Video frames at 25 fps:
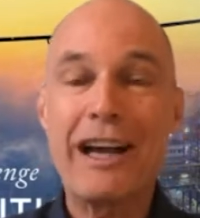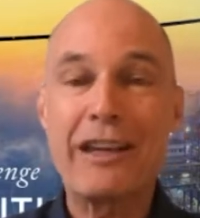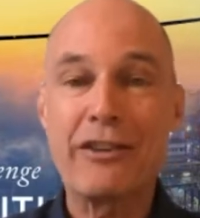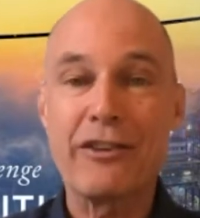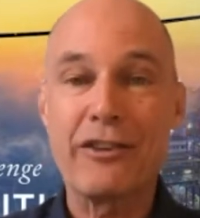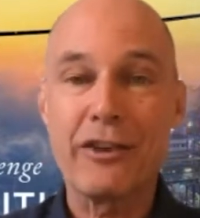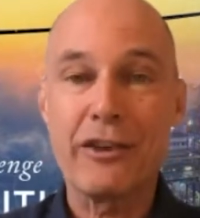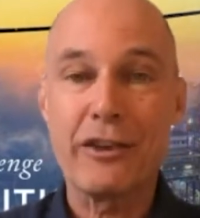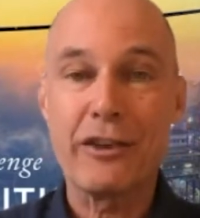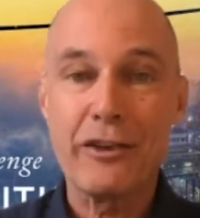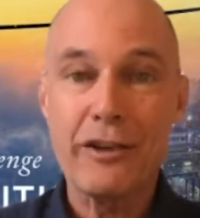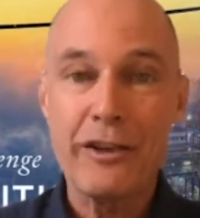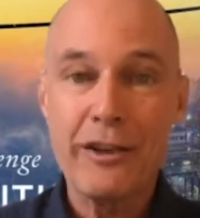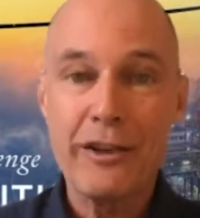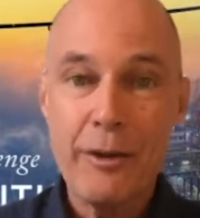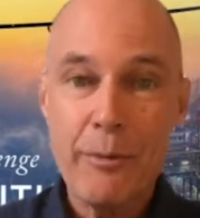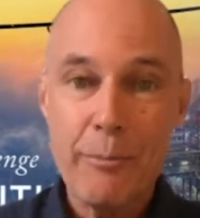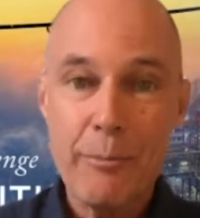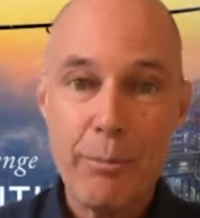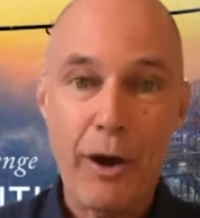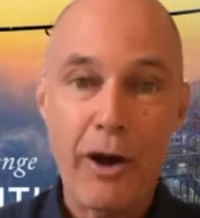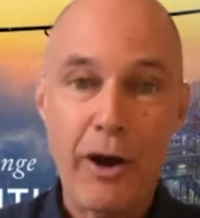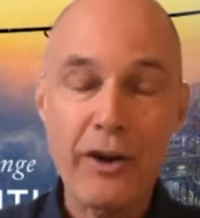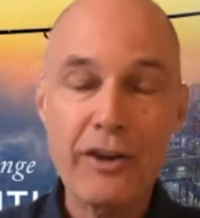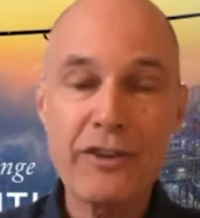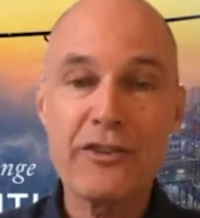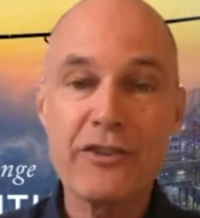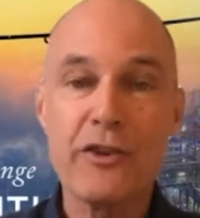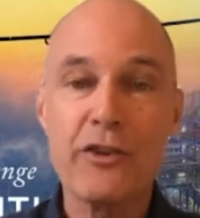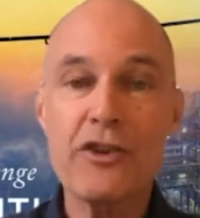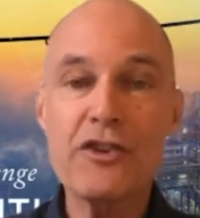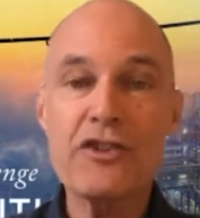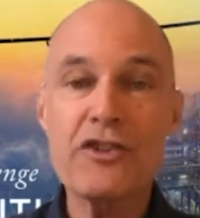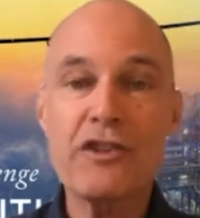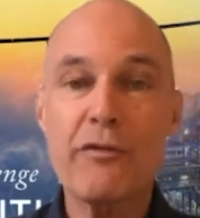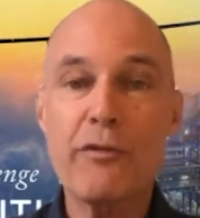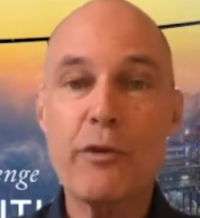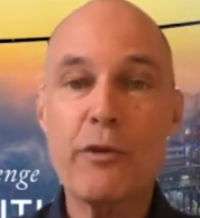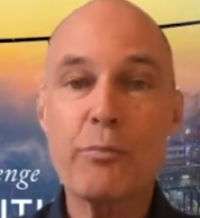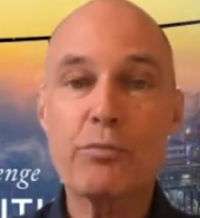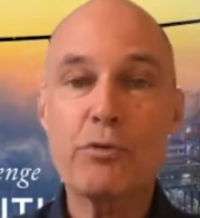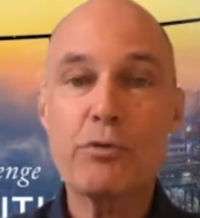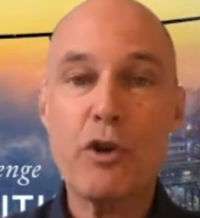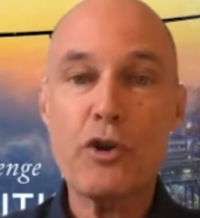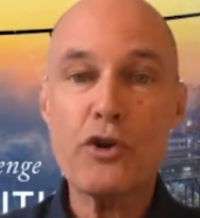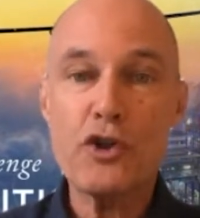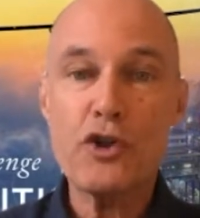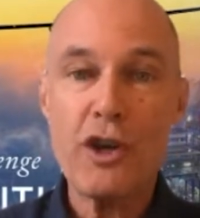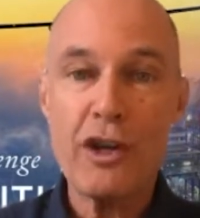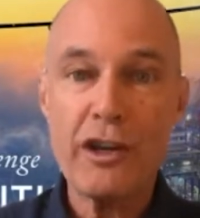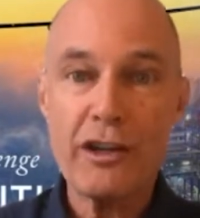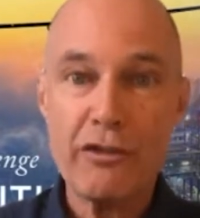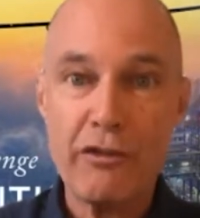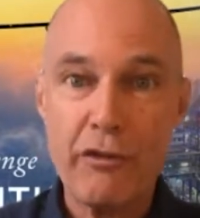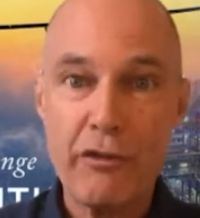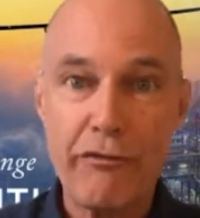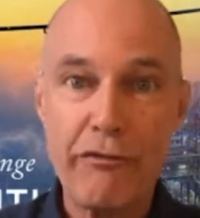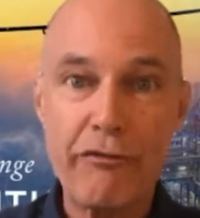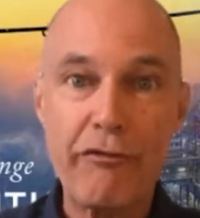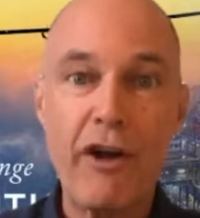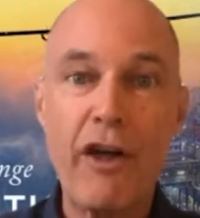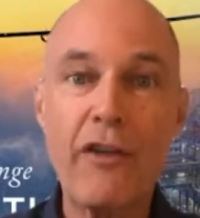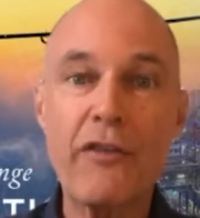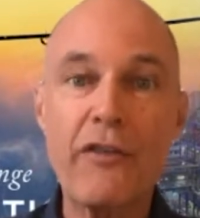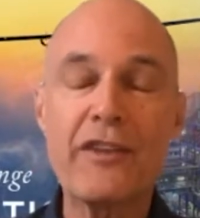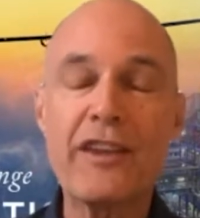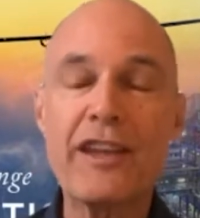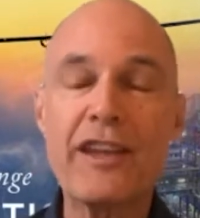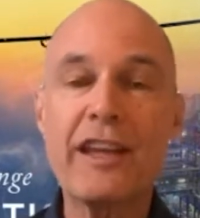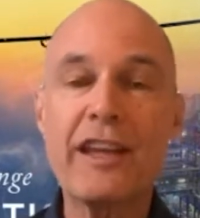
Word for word: itici gücü güneş enerjisi olan bir uçak